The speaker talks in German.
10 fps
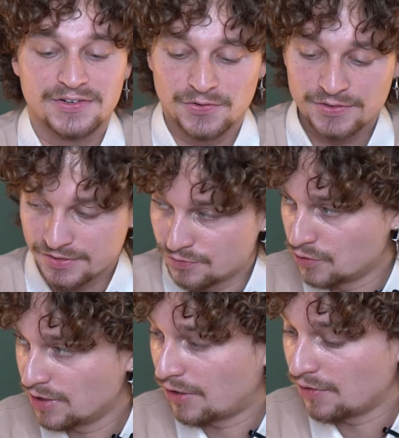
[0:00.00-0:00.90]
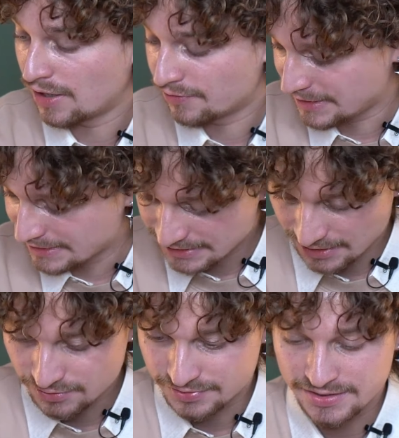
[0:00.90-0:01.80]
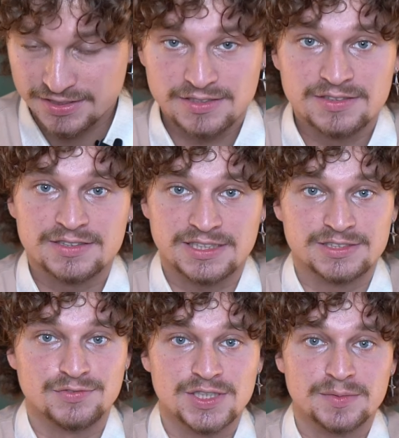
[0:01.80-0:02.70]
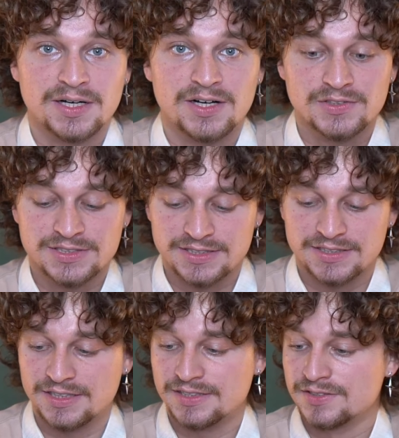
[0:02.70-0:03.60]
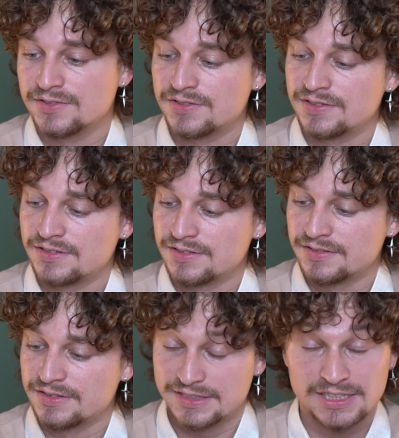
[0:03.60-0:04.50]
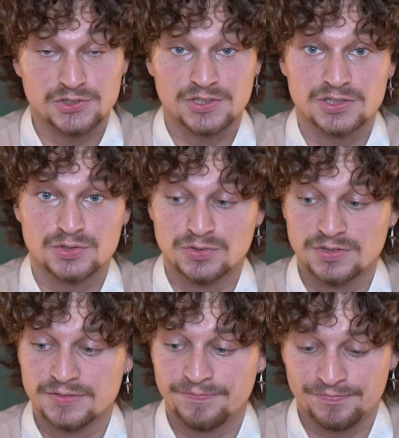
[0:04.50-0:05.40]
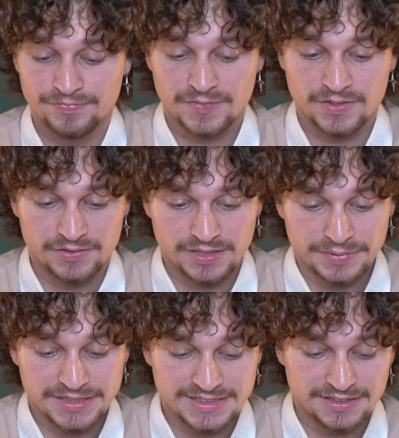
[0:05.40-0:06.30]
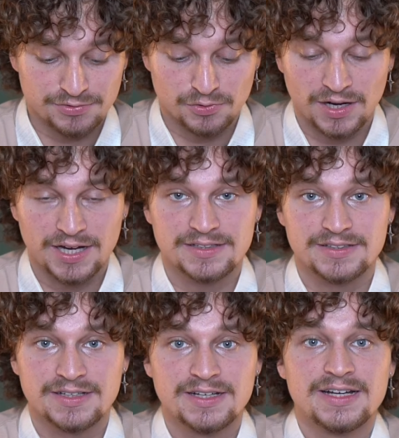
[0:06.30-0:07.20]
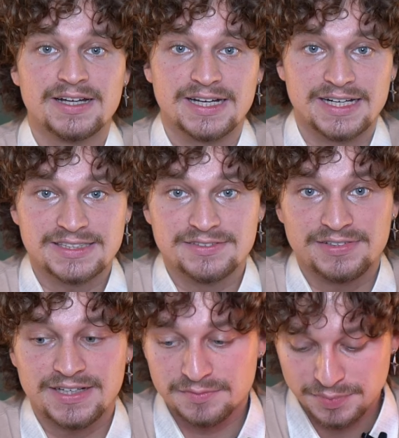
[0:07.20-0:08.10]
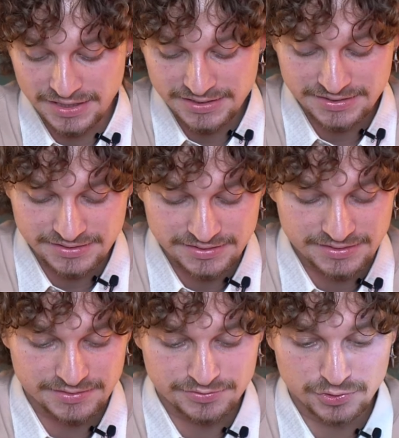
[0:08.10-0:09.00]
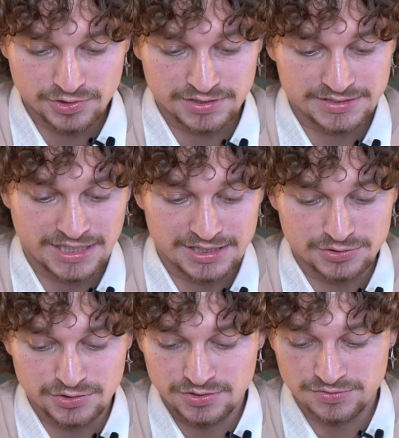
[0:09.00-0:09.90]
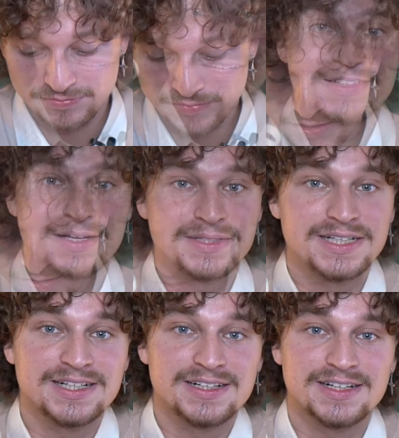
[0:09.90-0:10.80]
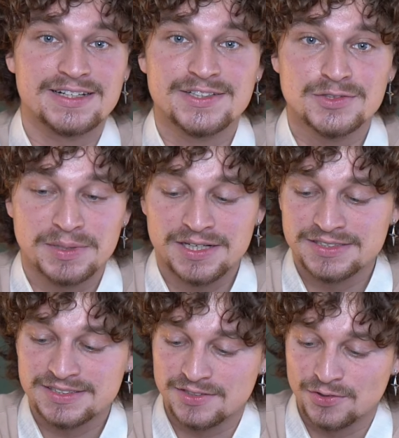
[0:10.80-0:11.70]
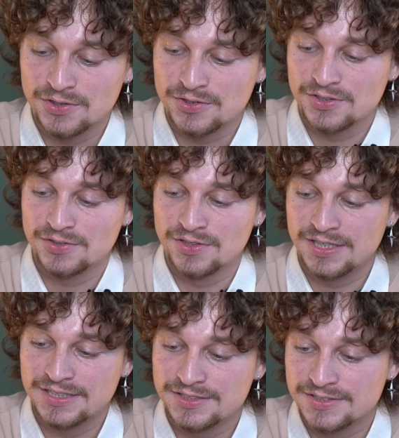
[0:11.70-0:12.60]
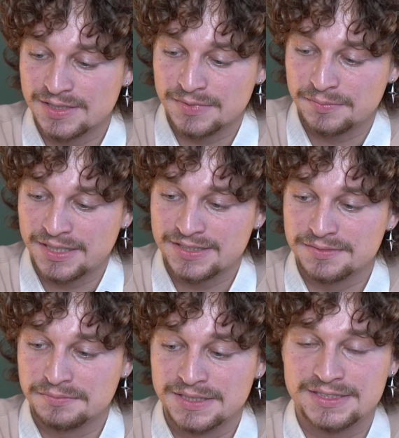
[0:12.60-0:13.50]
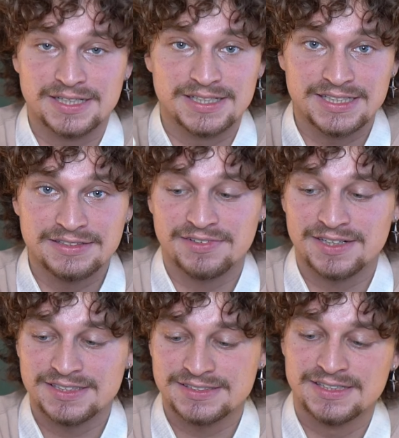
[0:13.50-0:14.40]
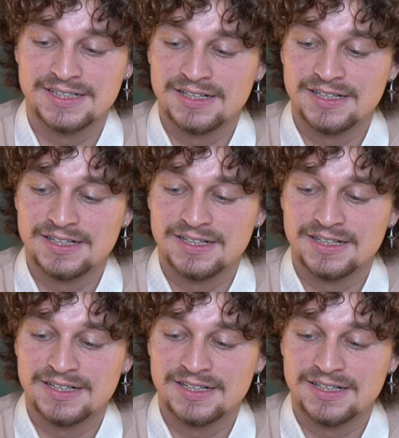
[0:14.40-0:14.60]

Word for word: und würde auch auf dieses Outfit ganz wunderbar aussehen. Also sehr schöner Schuh und da bin ich sehr froh, einen relativ fairen Preis äh, für zahlen zu dürfen. Wir haben hier den New Balance 990 in Zusammenarbeit mit Levi's